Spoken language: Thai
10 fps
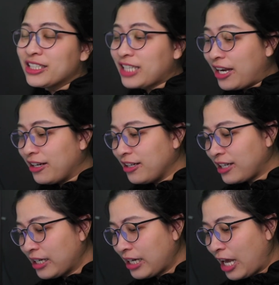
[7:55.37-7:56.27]
แต่ถ้าเกิด
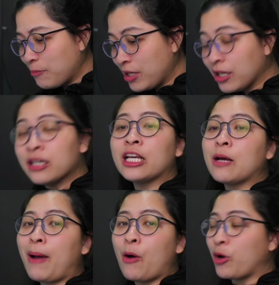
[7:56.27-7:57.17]
ท่านไหนมีเงินในก
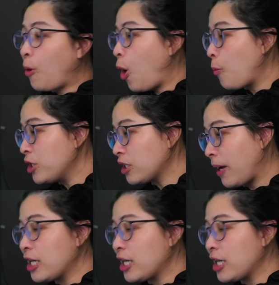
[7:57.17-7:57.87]
ระเป๋าระพร้อมที่จะไป